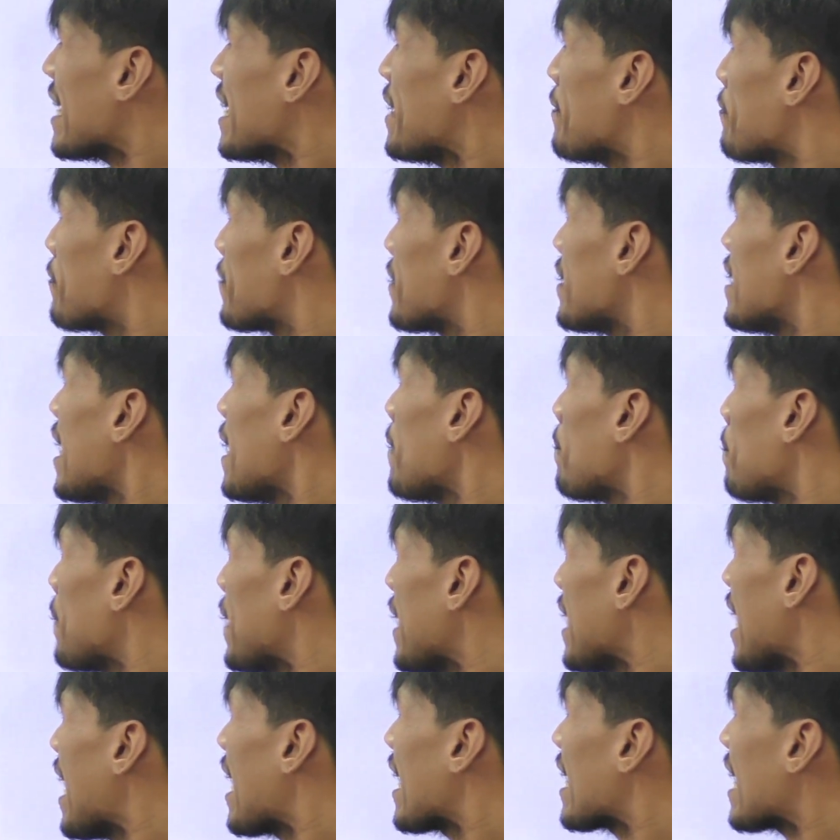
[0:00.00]
รี่เรื่อย
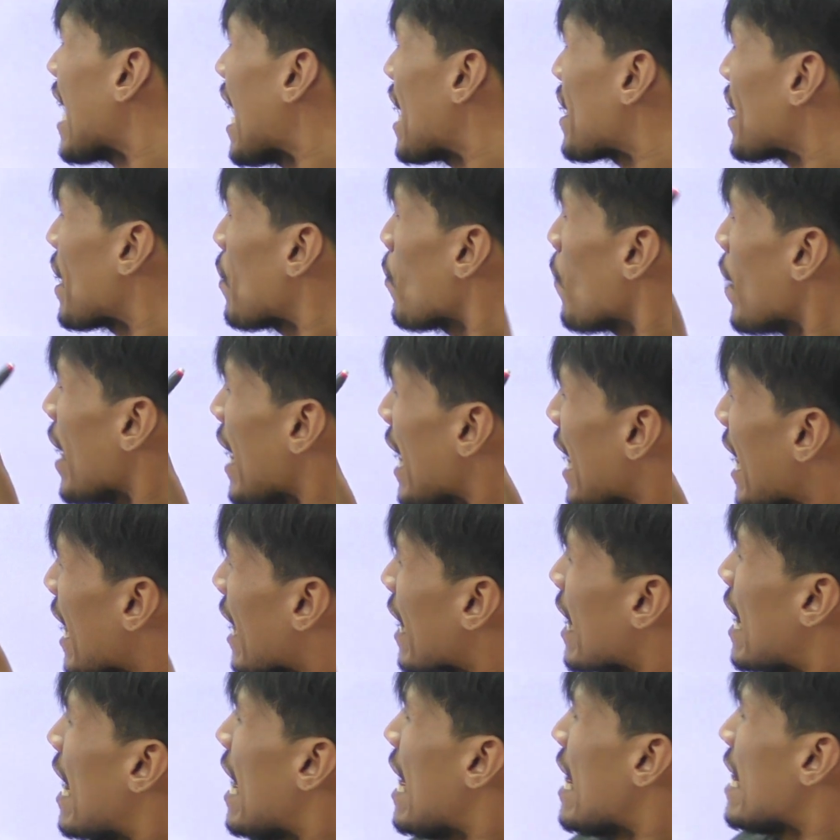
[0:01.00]
เพียงกระเว
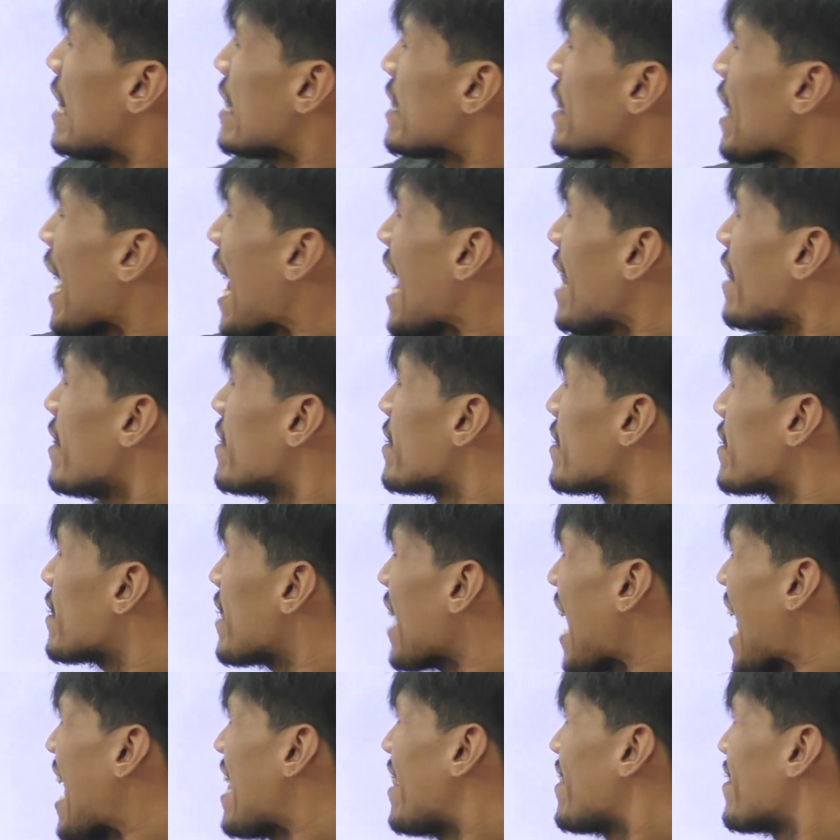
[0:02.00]
กแตร่น
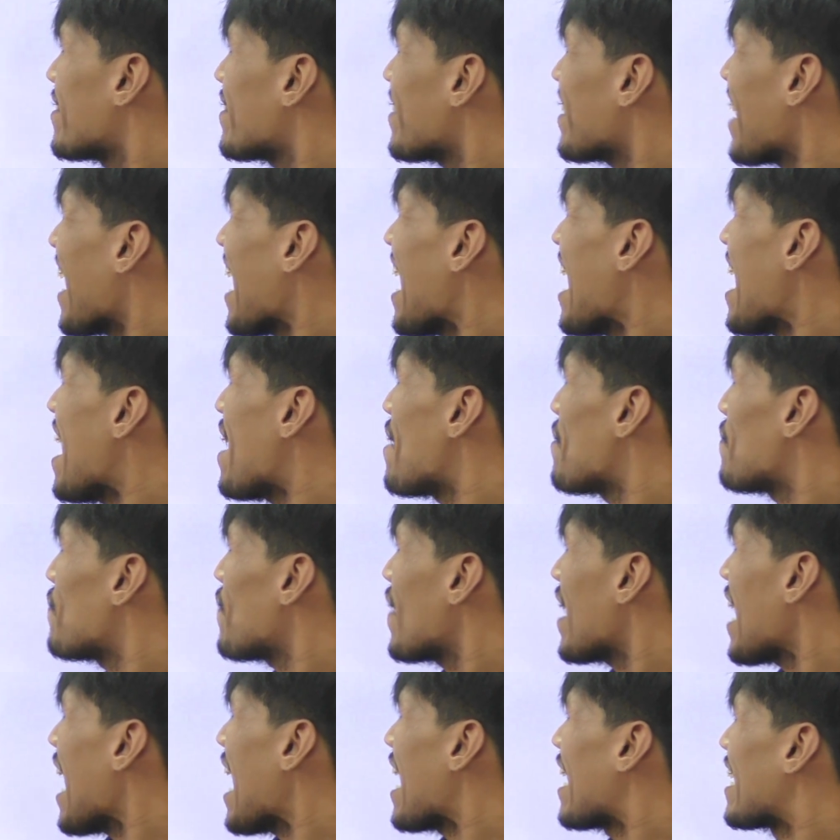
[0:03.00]
แตร่นแตร
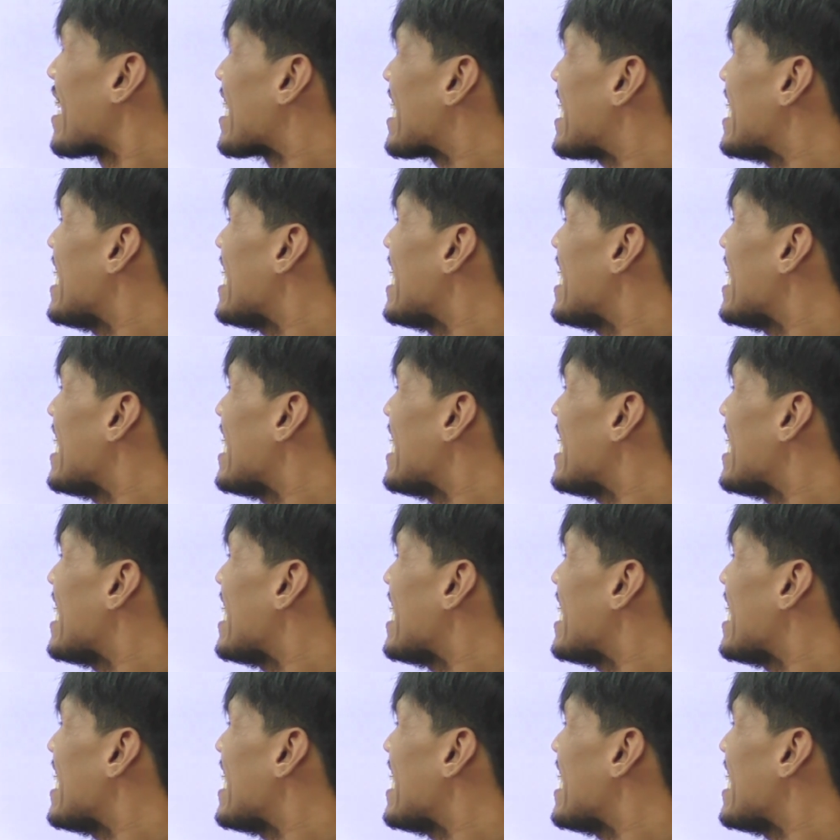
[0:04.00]
ฝรั่ง